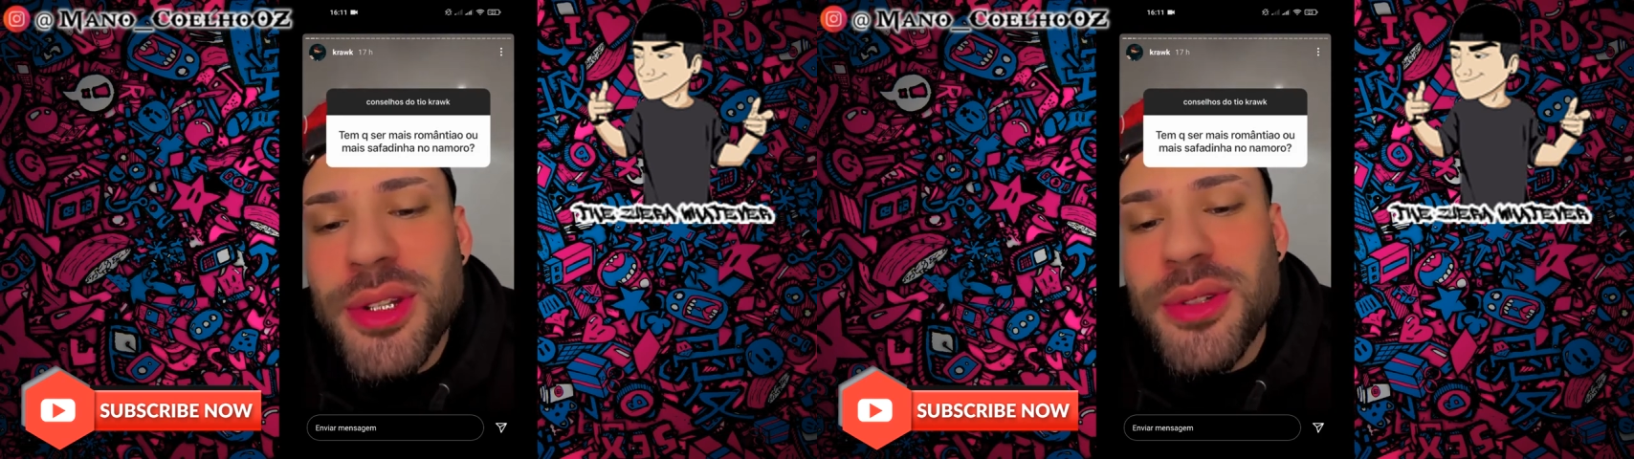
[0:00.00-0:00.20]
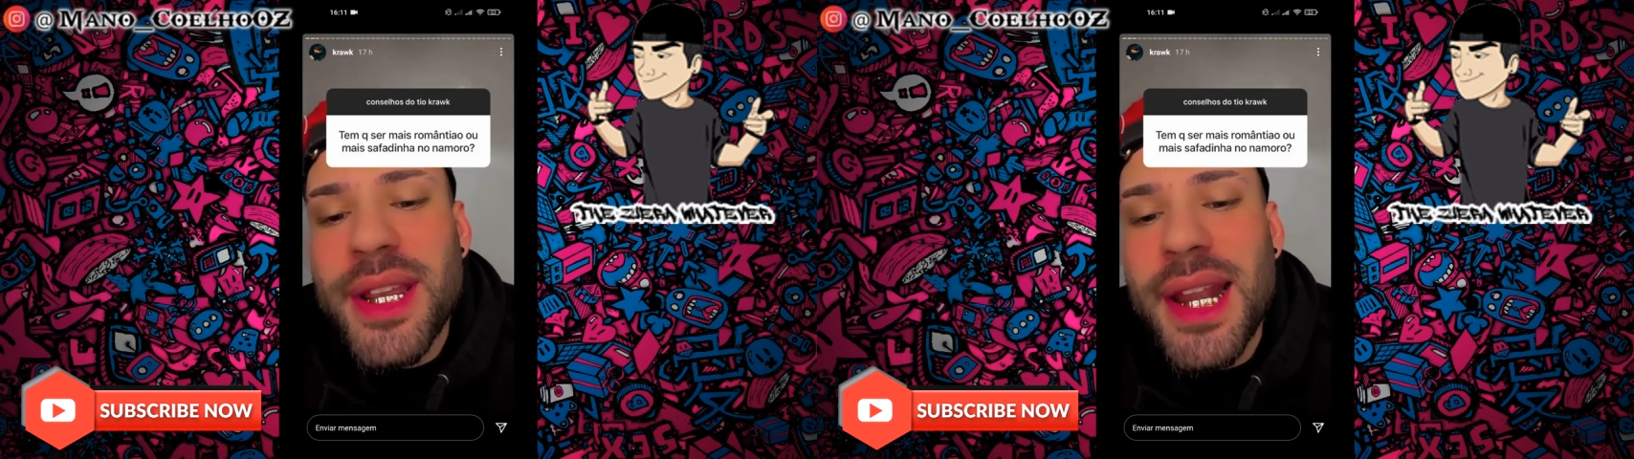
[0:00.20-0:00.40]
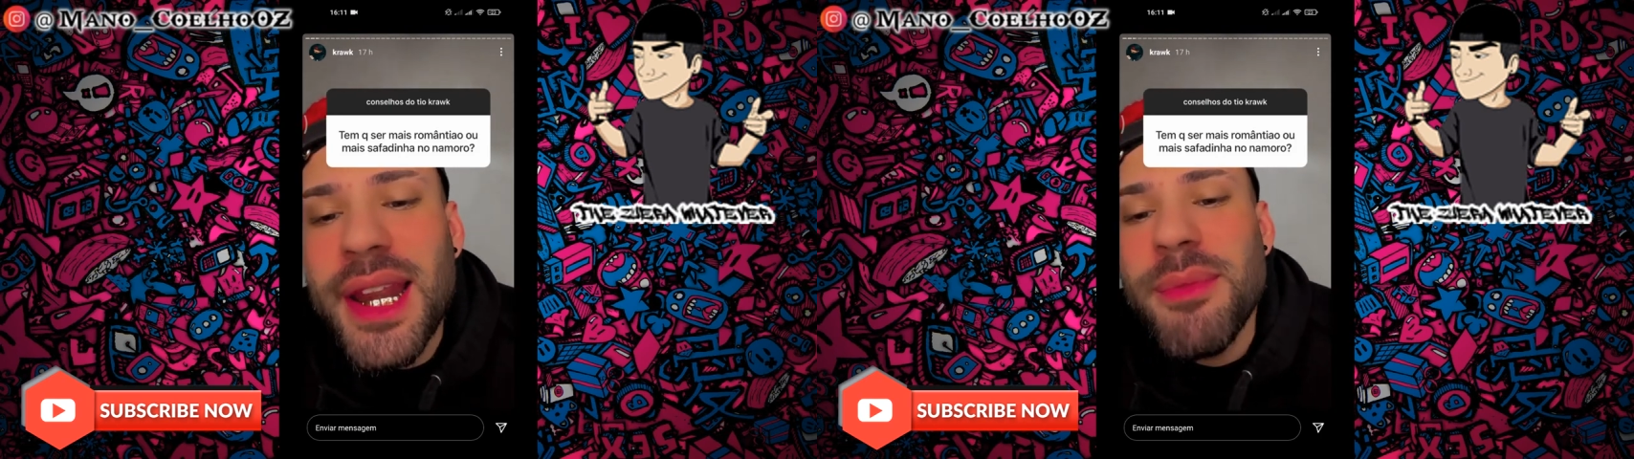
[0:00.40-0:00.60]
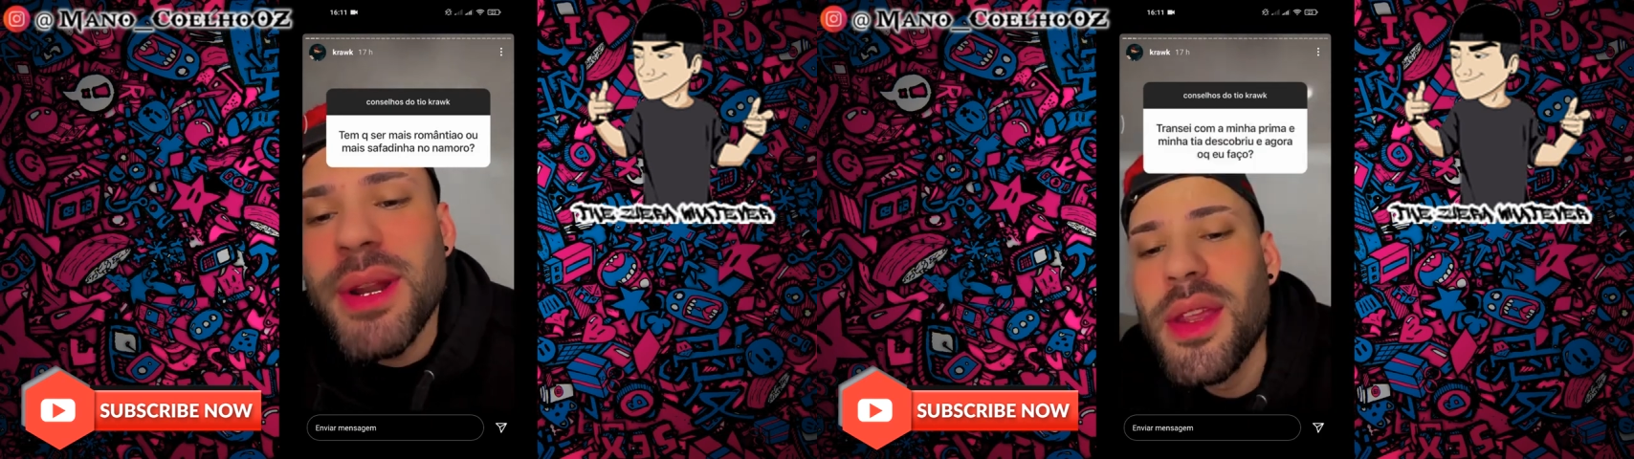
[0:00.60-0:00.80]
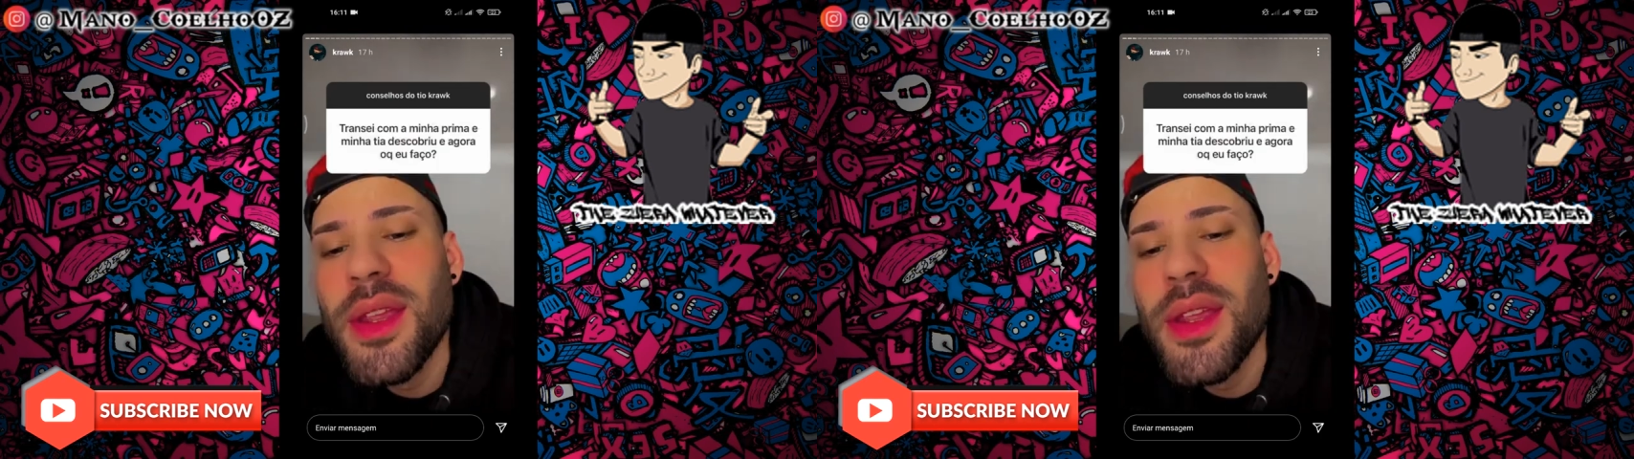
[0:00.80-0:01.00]
equilíbrio.
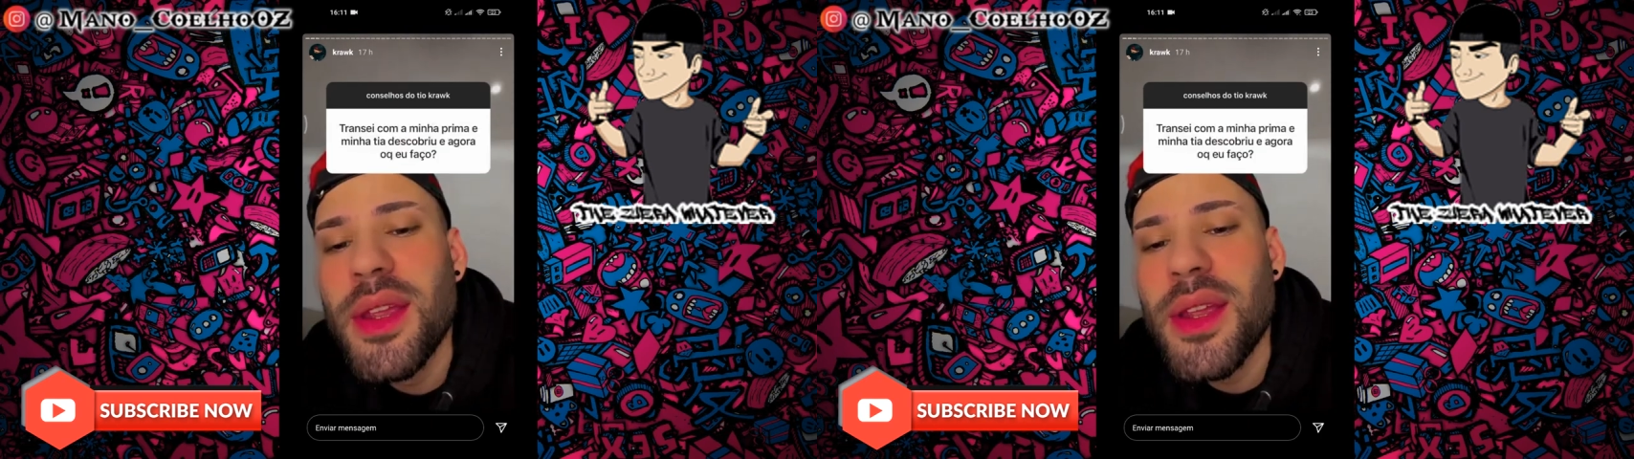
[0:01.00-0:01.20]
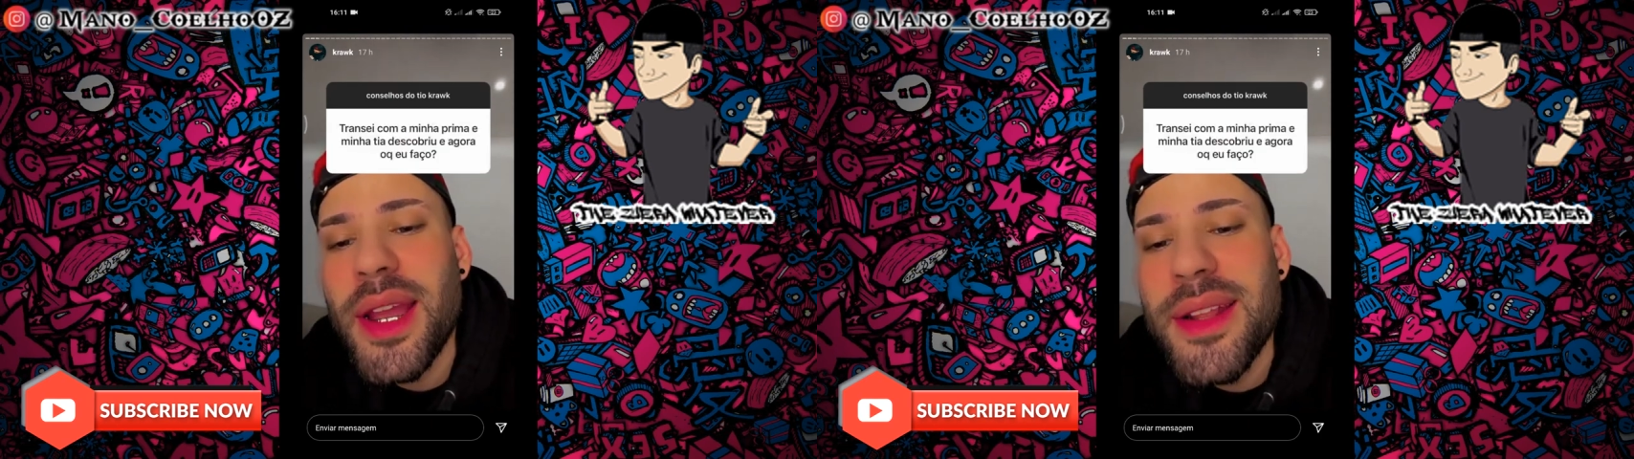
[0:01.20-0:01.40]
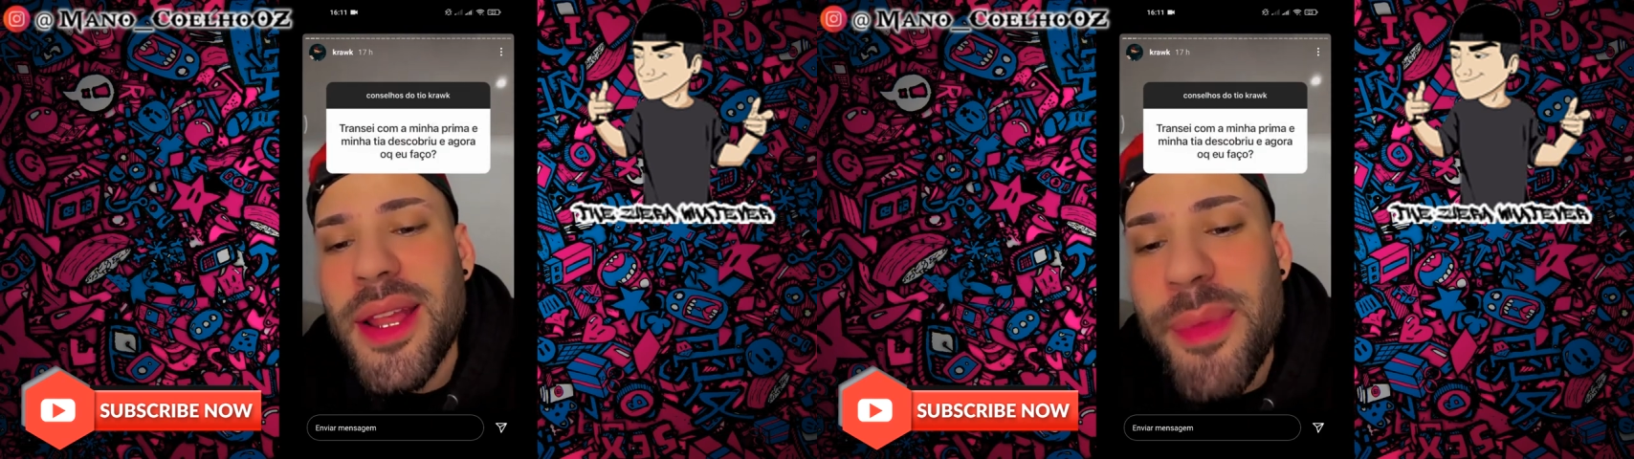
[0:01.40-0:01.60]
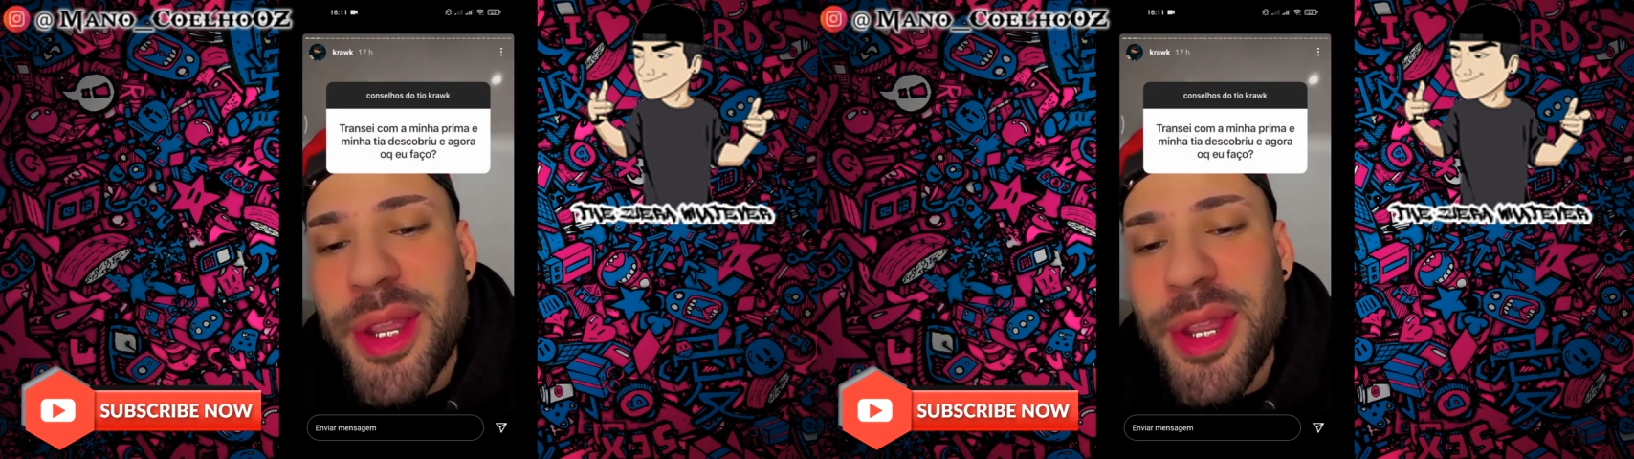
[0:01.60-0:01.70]
Ainda